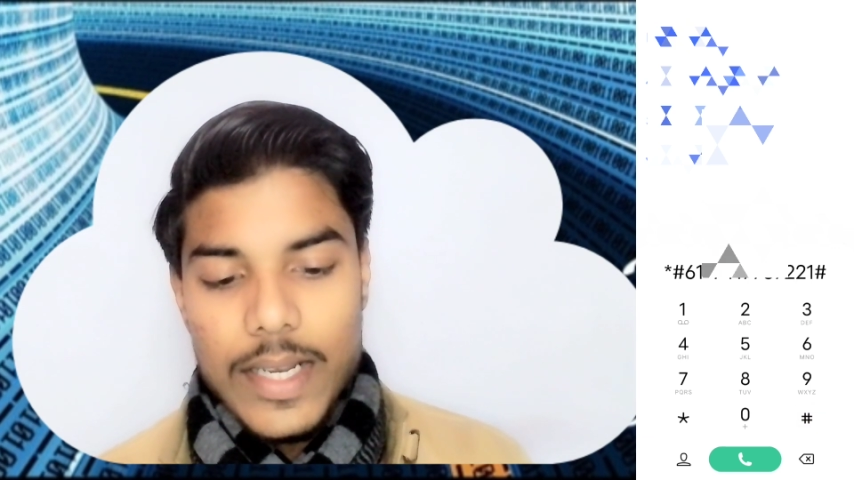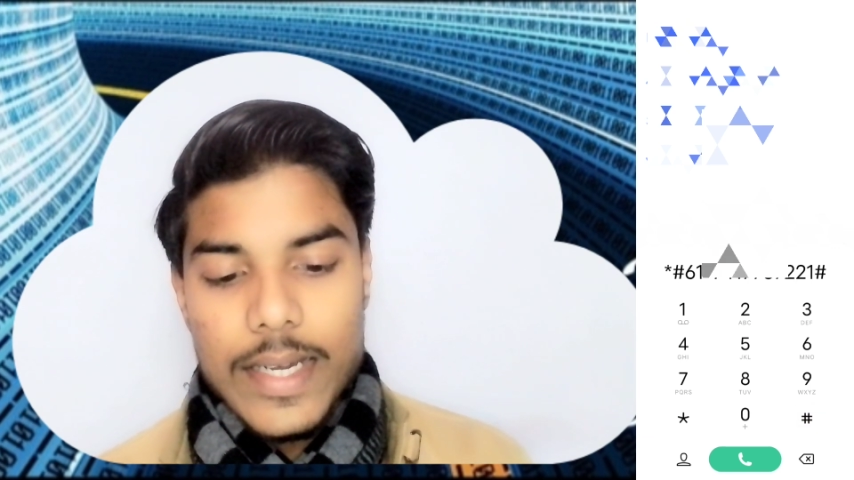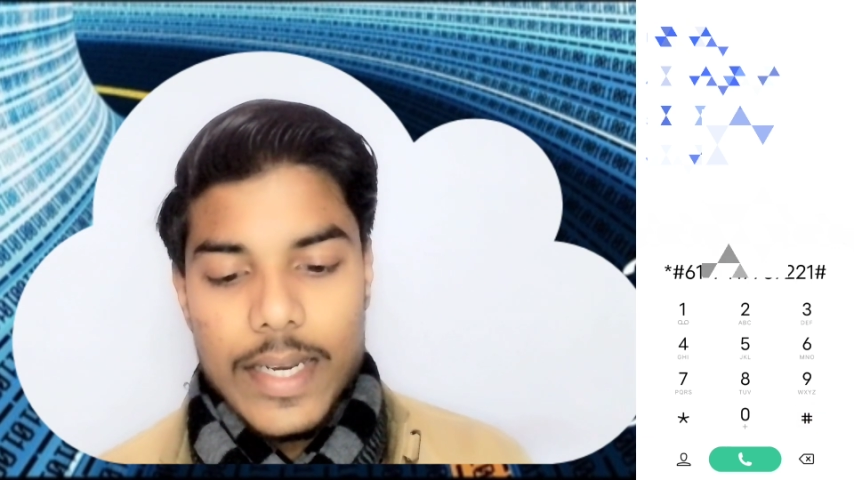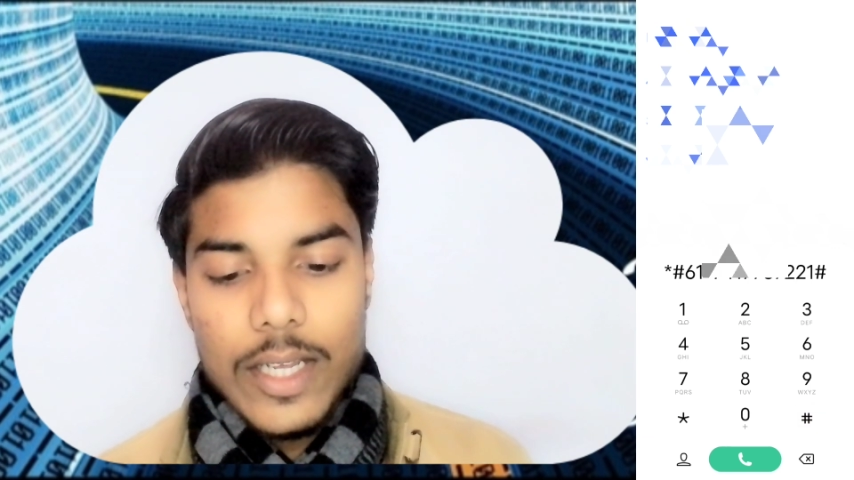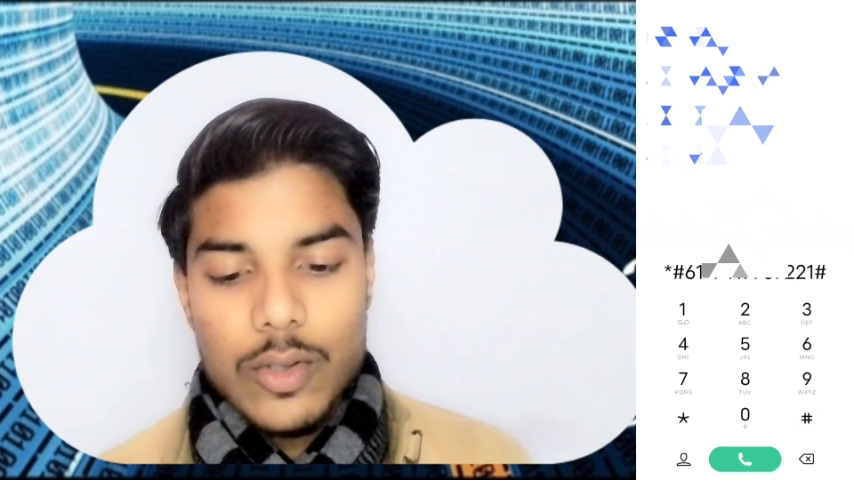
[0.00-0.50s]
क्लिक
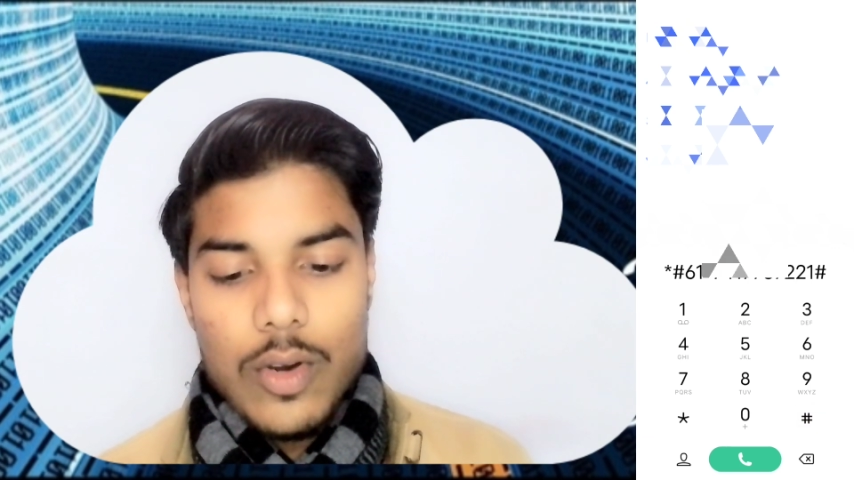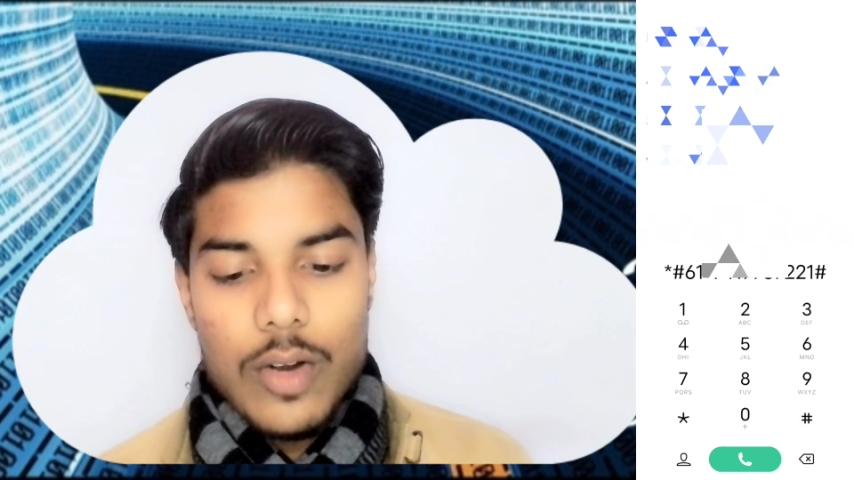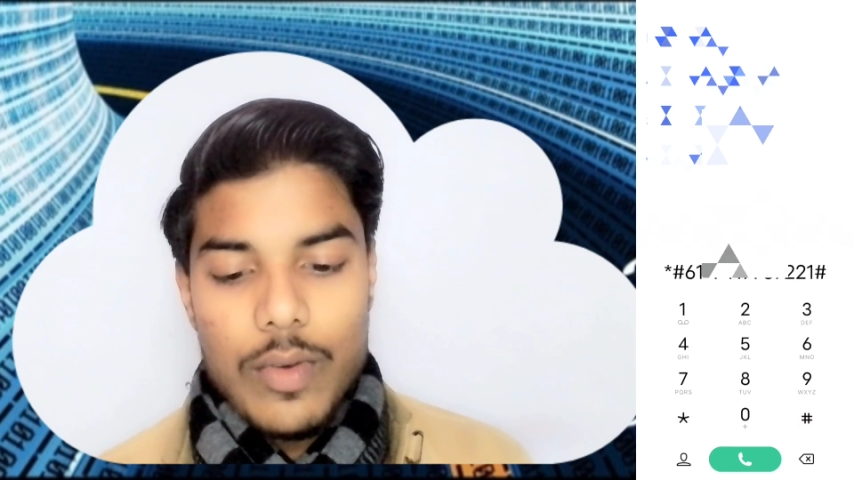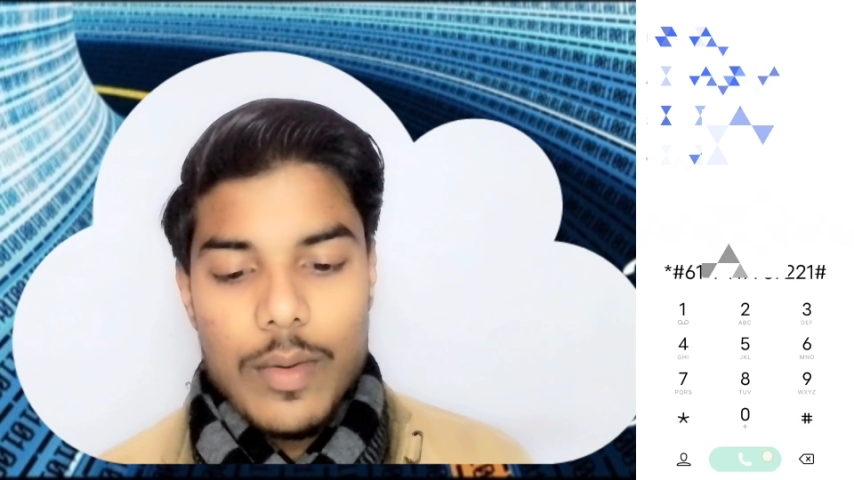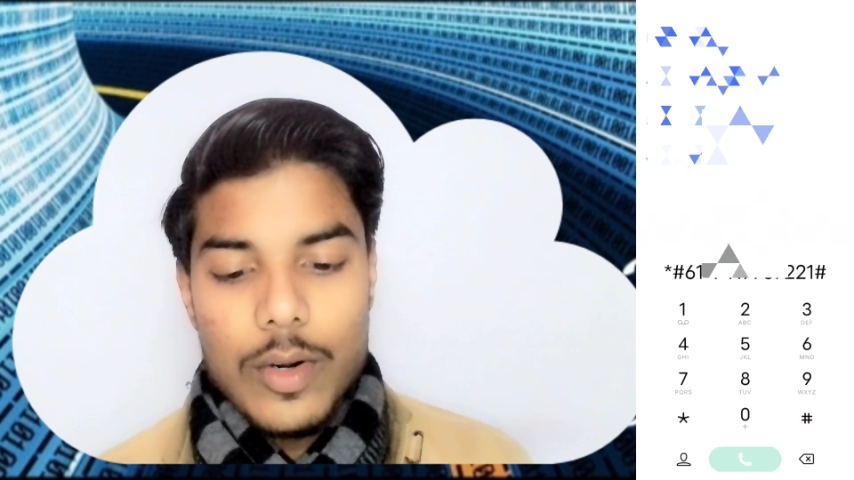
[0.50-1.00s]
करेंगे तो
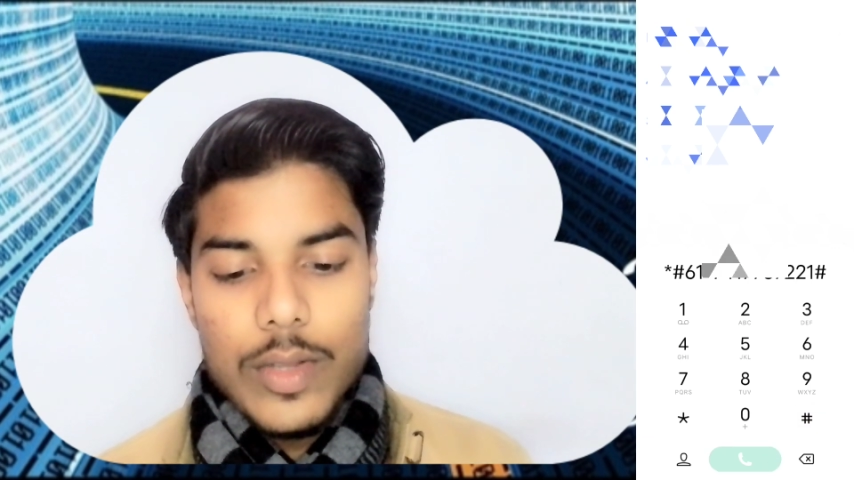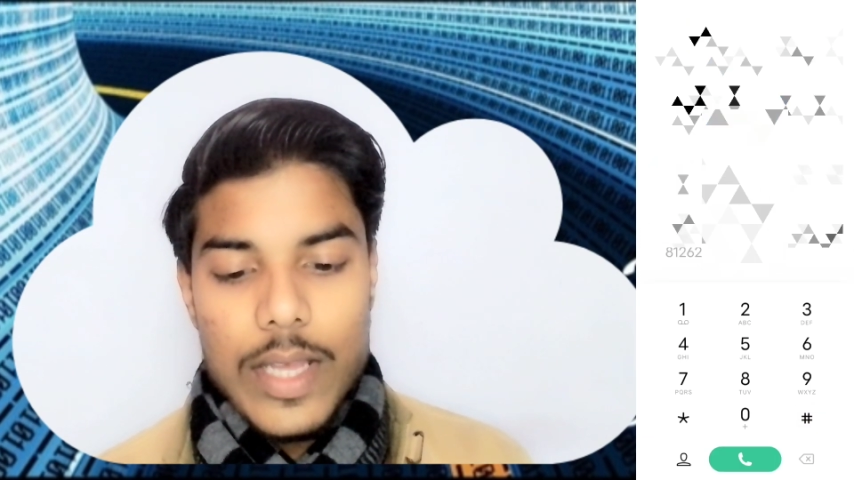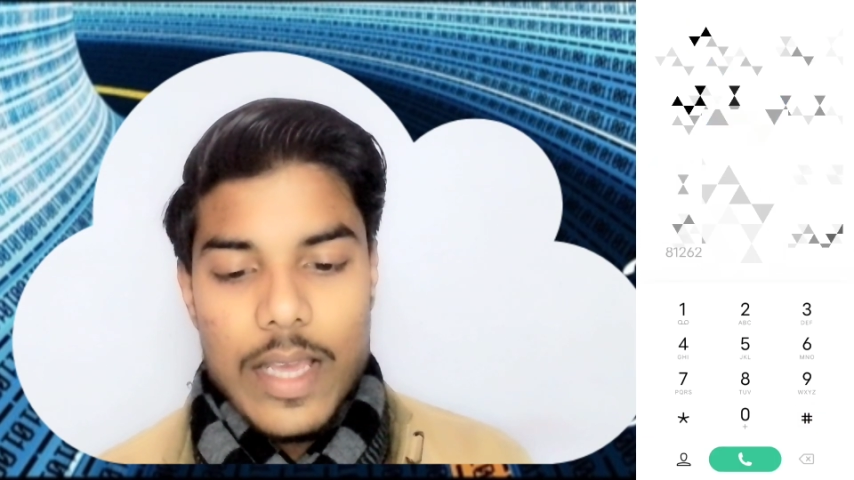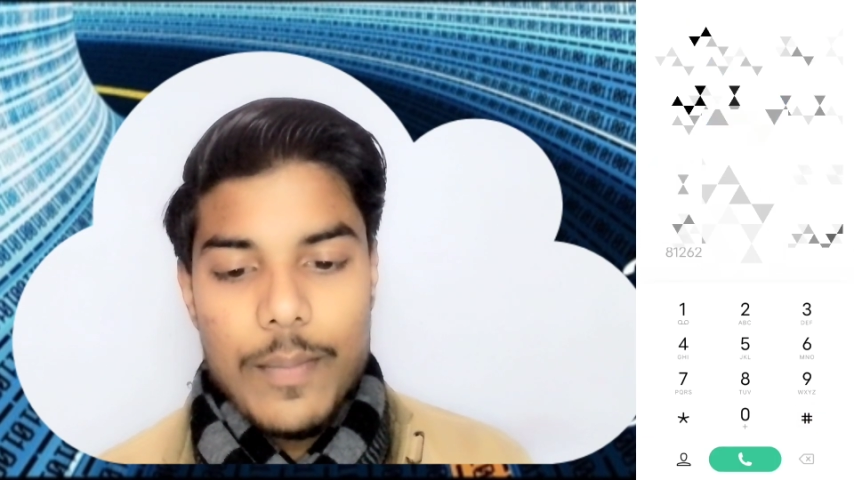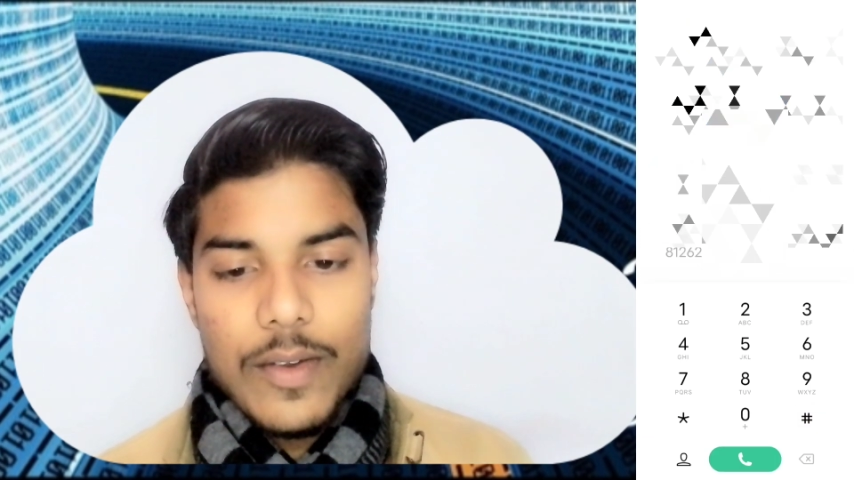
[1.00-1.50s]
कॉल फॉरवर्ड हो
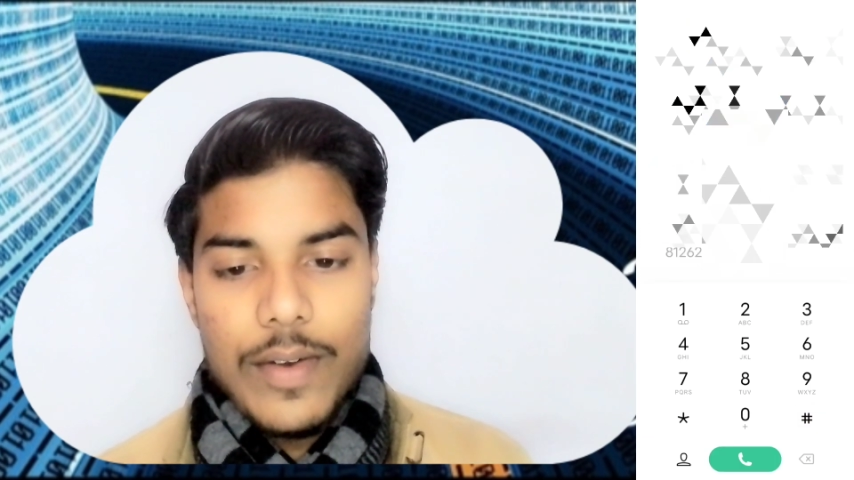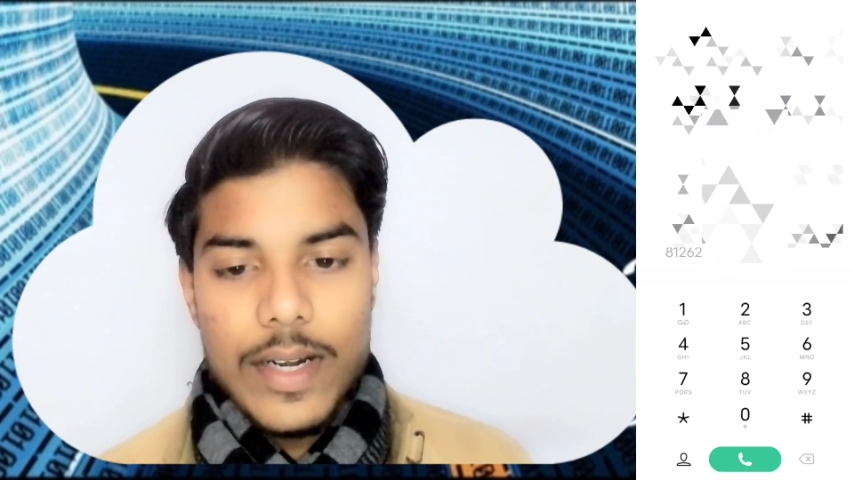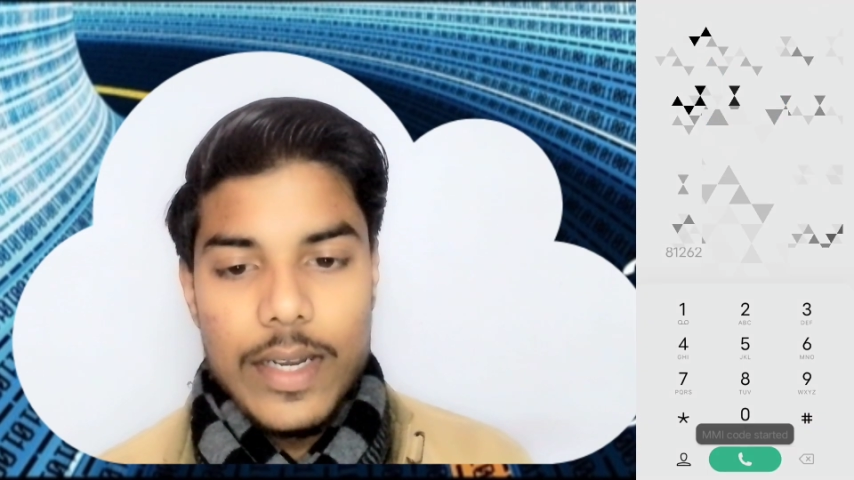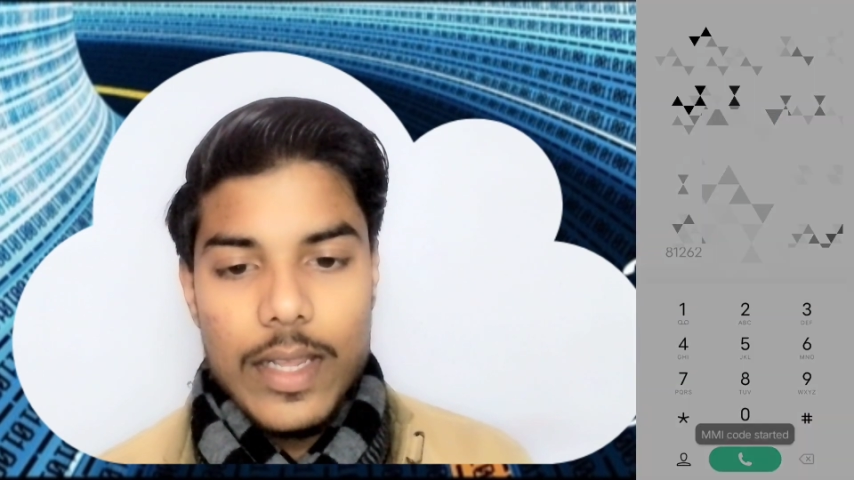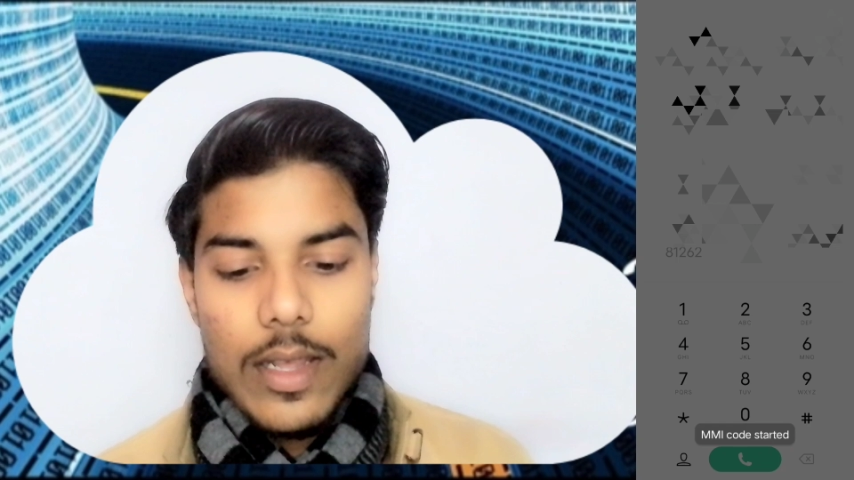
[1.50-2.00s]
जाएगी
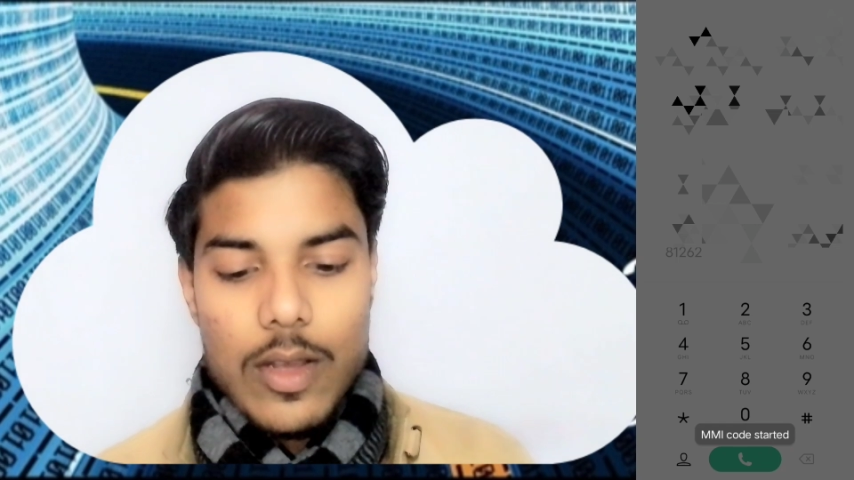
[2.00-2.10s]
परफेक्टली